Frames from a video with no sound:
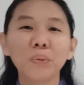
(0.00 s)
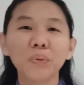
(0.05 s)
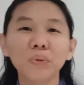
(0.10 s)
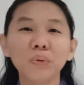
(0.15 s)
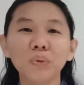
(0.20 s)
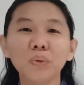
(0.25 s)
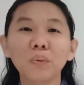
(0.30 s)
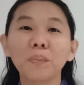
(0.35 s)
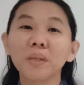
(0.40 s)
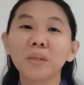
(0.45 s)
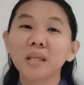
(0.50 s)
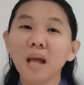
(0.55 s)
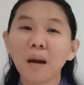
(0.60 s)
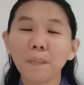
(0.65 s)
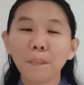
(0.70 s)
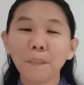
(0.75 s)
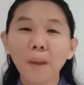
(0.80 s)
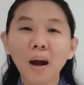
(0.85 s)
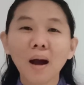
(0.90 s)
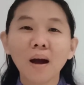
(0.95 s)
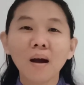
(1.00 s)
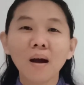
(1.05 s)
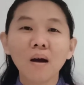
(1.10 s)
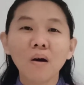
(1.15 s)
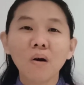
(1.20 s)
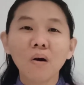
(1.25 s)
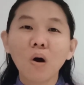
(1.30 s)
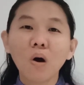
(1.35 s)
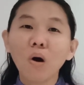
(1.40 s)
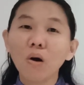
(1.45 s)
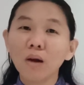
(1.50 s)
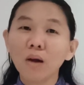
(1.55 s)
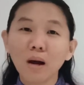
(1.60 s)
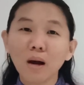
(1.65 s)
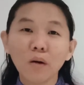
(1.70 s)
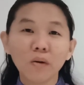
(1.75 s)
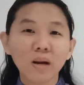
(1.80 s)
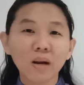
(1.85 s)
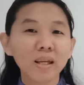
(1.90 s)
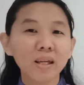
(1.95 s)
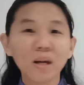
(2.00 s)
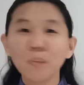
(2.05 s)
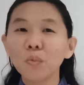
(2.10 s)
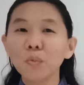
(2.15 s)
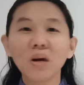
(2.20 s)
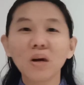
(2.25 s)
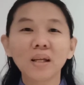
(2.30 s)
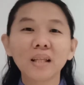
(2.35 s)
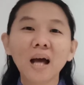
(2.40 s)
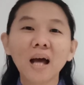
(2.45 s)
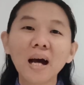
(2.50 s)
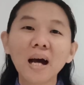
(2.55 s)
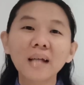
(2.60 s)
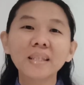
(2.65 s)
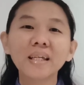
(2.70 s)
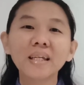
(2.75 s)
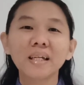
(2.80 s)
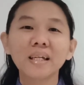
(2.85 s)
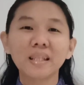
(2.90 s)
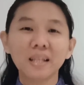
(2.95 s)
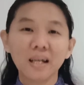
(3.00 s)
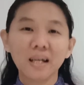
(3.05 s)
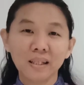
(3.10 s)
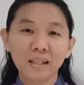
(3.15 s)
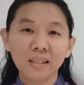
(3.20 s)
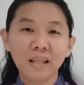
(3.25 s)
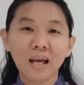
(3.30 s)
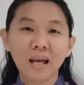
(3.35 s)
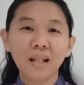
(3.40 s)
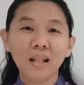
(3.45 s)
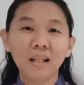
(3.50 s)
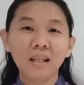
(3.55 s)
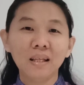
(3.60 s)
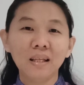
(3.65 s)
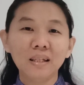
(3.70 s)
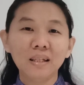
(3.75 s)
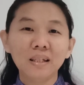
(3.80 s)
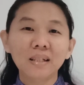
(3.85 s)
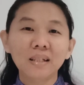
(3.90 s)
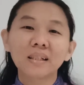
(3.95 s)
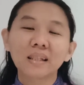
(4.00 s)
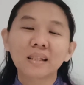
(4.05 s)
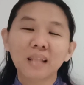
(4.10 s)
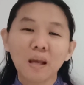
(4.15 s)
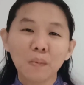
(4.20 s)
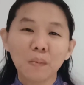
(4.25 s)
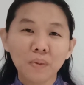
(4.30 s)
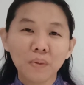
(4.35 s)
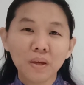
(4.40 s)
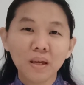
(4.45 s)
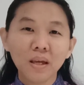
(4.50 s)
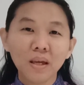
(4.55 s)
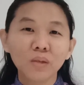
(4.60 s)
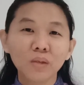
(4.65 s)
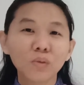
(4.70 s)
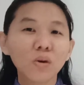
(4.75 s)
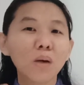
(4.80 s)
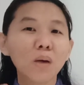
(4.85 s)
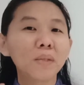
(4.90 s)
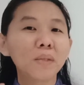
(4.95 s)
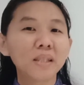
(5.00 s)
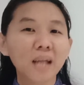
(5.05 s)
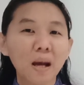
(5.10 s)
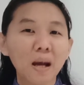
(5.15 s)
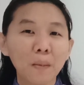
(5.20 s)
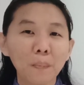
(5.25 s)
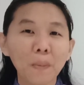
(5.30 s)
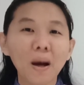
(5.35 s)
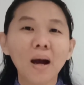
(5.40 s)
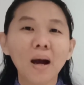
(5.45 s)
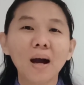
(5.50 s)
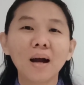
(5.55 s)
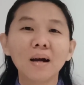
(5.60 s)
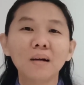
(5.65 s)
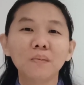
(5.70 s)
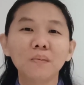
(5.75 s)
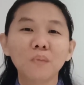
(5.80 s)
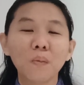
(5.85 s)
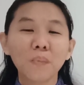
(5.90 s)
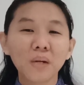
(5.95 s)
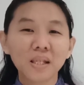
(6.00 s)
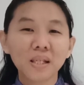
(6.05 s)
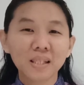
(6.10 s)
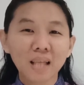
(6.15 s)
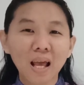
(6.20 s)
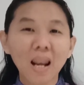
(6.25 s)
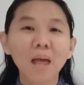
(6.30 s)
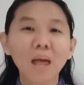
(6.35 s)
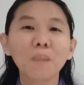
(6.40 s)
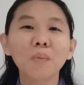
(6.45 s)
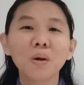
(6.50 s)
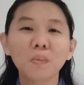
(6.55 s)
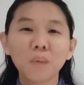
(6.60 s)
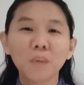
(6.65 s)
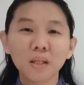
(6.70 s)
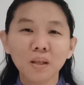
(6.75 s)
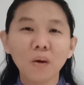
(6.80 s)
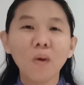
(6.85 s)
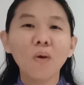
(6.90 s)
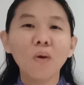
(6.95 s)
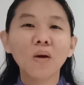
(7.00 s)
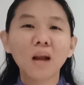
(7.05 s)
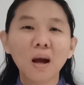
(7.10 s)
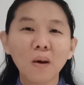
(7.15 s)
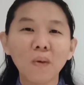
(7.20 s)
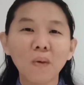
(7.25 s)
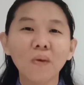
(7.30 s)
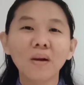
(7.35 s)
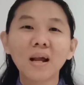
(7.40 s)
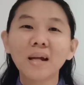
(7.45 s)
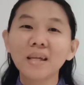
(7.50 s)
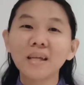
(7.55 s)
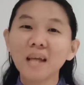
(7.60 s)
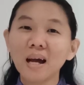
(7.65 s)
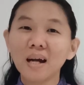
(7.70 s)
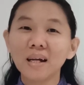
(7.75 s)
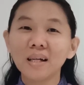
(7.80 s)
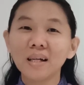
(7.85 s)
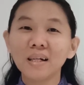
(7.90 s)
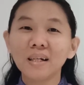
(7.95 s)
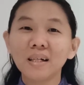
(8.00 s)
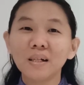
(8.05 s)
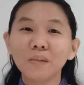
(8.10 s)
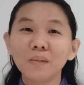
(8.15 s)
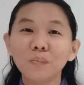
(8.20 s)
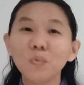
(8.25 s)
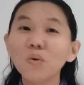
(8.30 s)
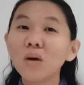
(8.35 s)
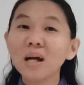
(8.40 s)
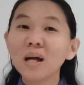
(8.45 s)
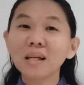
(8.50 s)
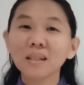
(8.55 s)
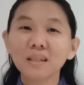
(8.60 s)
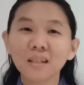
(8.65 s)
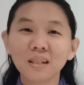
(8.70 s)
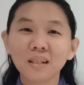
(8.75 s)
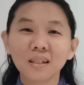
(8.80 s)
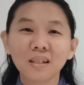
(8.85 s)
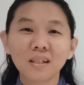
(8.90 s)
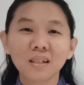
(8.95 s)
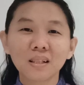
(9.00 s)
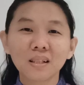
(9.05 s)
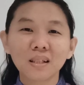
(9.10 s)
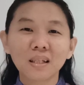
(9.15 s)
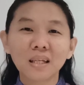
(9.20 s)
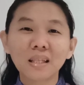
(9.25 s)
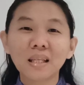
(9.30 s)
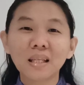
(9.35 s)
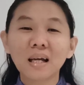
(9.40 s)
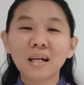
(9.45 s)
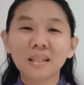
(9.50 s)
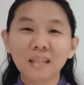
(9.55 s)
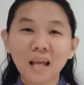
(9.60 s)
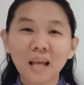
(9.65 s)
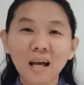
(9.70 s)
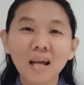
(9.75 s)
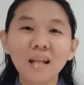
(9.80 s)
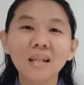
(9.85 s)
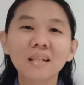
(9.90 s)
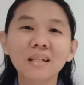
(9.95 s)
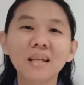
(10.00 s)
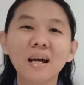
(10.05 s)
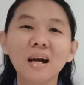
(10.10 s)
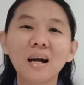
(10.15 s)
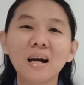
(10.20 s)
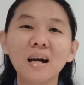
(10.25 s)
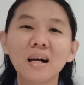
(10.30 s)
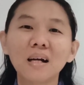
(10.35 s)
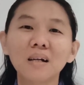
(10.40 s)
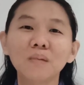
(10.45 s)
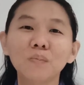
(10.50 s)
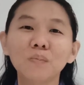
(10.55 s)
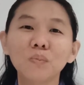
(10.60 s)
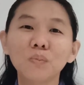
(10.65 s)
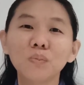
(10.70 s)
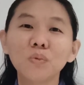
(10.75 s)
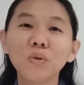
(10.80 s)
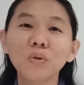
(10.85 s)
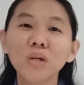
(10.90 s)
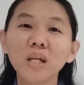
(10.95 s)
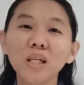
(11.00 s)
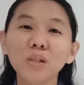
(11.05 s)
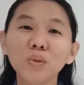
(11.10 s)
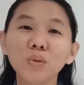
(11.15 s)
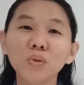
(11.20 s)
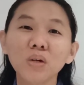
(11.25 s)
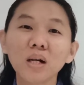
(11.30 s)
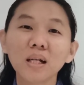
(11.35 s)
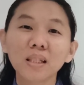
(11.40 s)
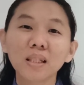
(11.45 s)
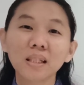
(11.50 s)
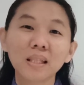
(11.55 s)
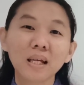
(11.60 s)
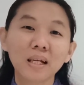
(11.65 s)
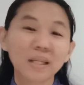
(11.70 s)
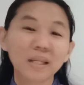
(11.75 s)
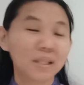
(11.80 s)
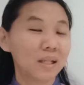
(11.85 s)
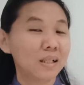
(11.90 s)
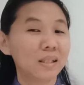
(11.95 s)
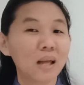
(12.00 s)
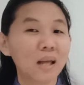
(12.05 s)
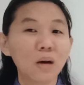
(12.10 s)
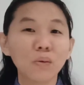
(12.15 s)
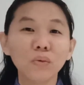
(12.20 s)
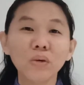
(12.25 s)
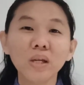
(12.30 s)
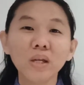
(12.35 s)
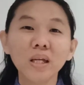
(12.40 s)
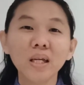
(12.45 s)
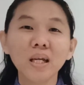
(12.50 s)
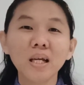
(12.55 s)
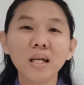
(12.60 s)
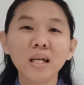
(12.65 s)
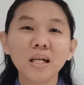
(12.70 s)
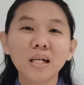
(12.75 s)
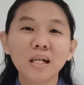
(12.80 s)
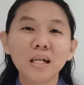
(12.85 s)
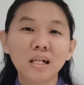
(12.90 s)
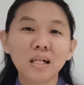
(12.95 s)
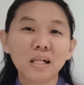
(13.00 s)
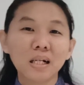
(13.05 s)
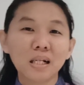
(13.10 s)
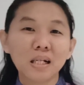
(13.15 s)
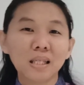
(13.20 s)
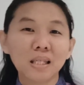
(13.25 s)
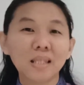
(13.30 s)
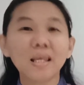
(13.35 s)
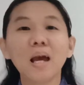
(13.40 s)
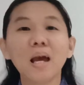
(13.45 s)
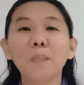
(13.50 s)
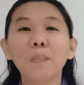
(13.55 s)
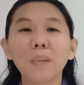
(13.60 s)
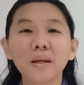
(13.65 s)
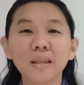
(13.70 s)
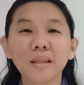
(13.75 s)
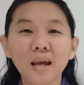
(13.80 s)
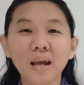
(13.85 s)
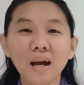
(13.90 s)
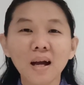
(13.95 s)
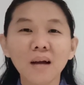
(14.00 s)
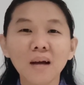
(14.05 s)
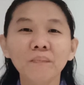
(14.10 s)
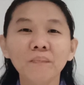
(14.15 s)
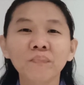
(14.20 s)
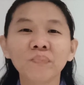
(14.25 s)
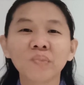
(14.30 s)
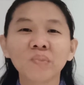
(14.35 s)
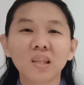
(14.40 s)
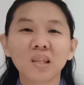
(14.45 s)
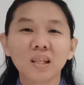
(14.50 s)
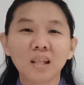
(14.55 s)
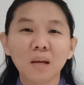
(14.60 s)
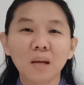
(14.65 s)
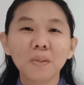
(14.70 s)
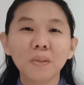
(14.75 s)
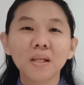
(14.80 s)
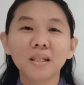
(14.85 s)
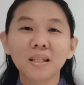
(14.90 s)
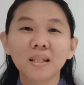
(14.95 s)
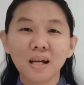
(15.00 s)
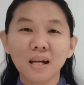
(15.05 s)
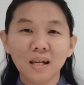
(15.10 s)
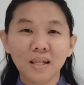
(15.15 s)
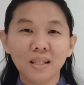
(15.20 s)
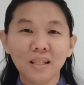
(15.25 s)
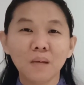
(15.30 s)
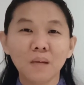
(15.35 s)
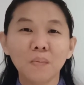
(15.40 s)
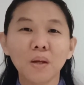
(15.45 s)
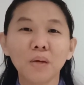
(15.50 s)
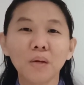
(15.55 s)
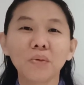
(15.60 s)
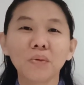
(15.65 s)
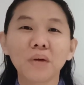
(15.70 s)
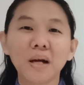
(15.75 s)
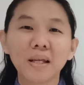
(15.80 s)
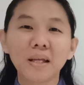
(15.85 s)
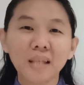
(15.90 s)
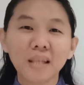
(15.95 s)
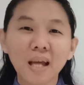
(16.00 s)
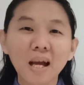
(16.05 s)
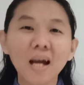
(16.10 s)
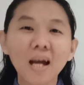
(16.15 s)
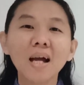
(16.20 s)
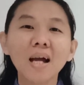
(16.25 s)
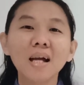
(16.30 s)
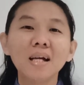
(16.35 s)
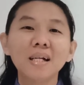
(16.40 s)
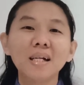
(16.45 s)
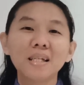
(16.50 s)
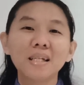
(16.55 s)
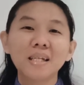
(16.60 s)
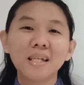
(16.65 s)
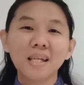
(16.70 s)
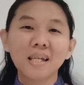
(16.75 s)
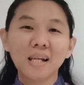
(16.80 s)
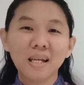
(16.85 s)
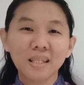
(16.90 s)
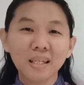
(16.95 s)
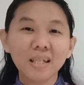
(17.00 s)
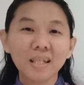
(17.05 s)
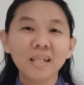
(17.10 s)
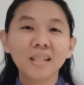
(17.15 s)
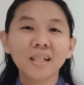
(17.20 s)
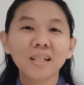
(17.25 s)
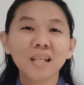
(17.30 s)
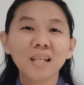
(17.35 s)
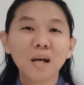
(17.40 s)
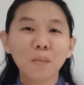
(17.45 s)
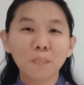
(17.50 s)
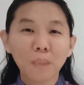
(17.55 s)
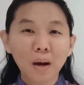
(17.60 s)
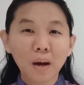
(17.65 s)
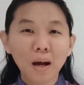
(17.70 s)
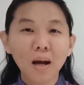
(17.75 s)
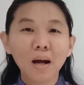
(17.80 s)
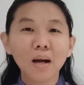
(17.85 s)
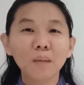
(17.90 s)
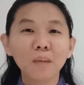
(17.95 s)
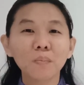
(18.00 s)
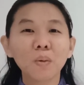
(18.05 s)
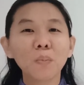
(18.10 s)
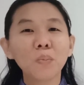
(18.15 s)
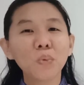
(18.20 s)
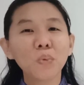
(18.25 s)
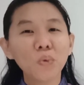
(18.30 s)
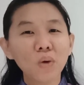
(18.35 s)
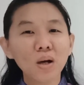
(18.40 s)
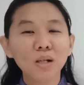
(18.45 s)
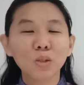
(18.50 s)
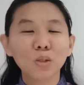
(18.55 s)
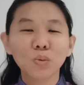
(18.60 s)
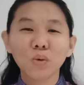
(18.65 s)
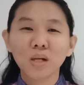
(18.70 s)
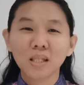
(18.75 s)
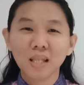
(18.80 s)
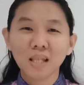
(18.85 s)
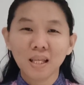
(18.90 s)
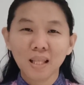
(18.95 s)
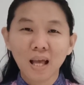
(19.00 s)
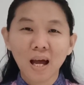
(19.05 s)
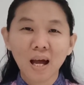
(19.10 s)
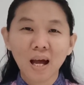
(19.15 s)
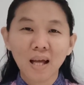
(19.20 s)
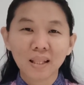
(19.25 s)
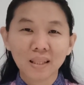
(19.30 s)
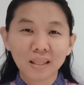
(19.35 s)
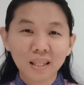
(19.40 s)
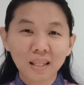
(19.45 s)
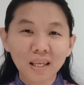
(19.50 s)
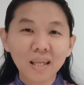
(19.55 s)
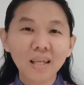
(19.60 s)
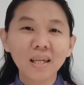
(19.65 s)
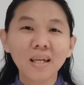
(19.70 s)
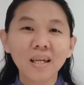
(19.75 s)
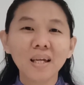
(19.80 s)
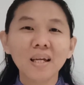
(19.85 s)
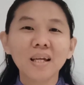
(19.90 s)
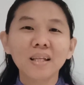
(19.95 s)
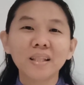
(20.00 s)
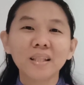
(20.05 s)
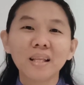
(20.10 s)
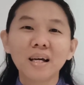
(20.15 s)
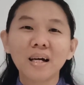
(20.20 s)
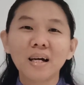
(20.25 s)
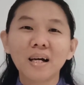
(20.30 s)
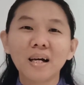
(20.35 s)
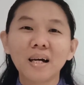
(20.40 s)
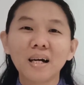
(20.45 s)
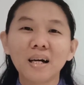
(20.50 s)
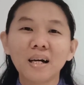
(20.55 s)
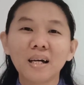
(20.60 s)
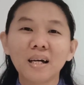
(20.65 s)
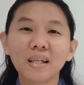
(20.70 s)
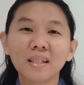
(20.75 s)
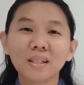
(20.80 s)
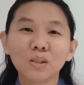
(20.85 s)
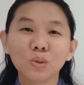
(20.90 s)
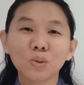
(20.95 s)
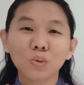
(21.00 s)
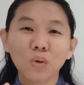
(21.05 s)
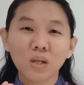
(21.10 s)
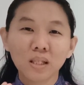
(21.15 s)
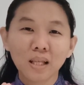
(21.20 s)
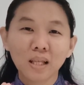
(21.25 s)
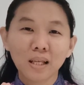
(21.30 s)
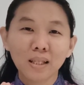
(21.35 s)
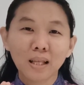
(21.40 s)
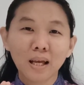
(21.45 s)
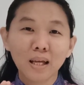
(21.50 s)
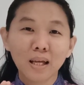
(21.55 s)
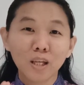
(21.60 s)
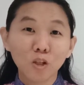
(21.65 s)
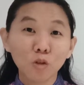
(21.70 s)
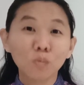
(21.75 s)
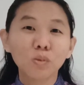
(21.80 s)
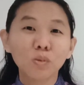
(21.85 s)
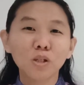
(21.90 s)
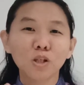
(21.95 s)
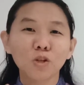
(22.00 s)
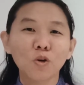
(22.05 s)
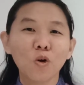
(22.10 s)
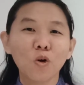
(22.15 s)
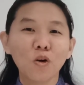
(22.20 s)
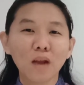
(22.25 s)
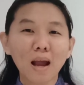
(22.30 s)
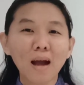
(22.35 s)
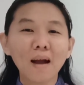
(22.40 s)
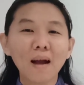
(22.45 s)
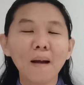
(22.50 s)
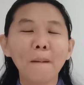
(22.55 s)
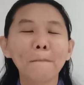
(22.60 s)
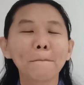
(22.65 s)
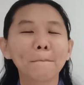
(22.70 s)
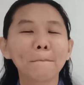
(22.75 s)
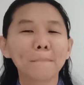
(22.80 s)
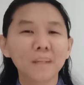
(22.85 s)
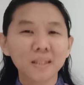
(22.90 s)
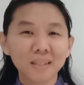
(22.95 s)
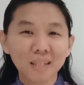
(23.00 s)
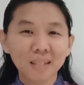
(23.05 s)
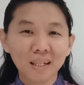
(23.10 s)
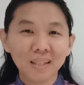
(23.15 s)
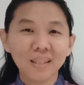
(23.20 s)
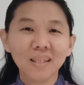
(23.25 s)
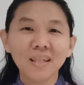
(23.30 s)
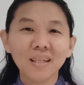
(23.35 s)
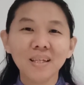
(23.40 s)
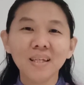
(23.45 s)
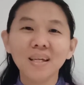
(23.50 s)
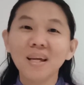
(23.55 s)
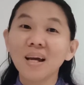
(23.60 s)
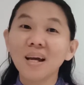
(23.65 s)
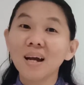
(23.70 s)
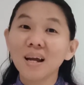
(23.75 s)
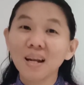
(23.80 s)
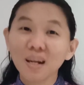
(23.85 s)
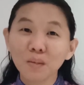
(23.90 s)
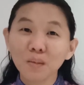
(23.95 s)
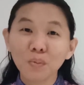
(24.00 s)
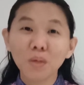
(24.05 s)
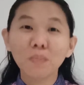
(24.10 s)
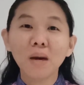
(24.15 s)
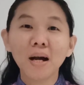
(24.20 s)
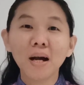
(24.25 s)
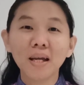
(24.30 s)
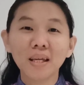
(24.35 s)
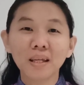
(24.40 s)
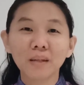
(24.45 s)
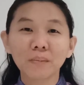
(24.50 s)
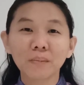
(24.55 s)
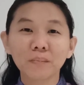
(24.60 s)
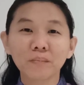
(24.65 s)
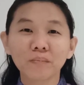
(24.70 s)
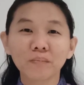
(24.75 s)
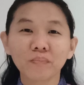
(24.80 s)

untuk menyapa orang-orang yang bukan hanya kita kenal, tetapi juga menyapa, memberi salam kepada orang-orang yang bukan kita kenal yang mungkin juga tidak kita ketahui uh, siapa dia, tetapi ketika kita melakukannya, kiranya kita dapat membuat suasana hati dan suasana hidup seseorang menjadi lebih baik.